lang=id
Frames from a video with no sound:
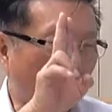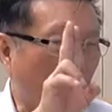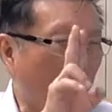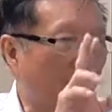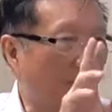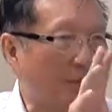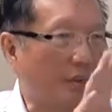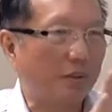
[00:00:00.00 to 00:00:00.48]

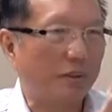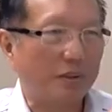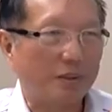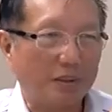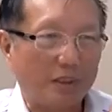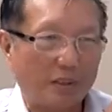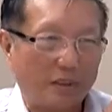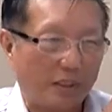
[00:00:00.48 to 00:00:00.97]
sekalipun
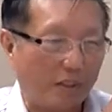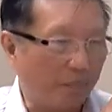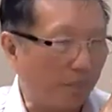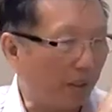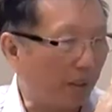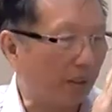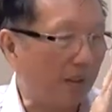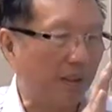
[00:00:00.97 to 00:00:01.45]
tetap
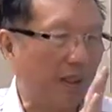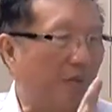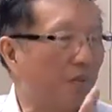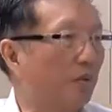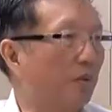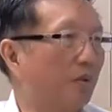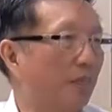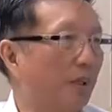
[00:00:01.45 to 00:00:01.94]
akan
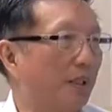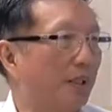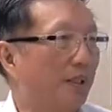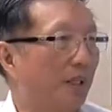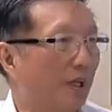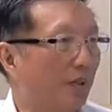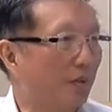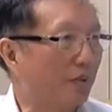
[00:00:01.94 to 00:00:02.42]
kambuh kembali
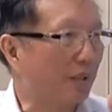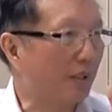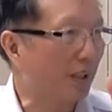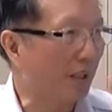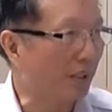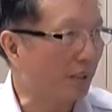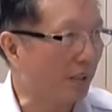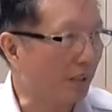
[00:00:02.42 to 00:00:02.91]
kalau
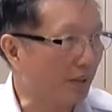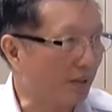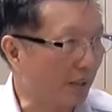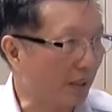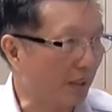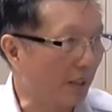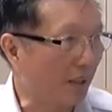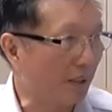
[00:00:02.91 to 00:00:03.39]
tidak kita hmm.
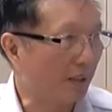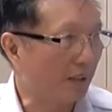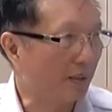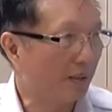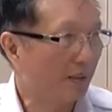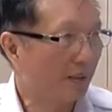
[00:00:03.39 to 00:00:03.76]
jaga. Hmm.